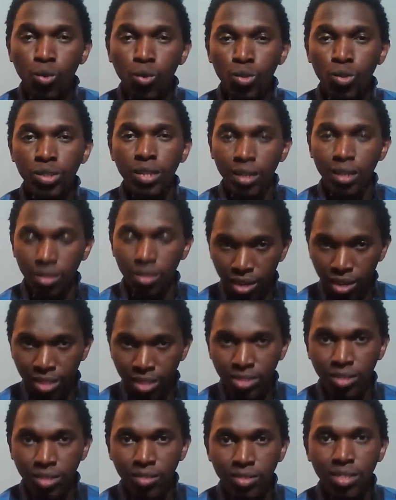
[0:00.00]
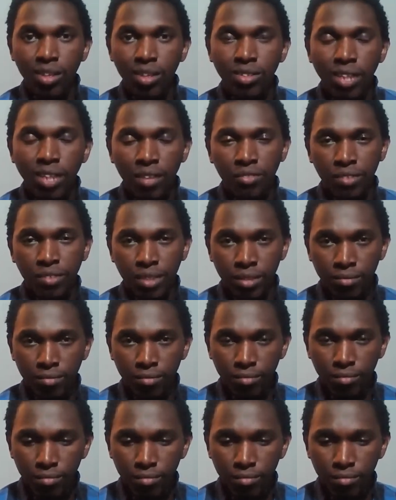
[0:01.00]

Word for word: côtés de la santé en Afrique.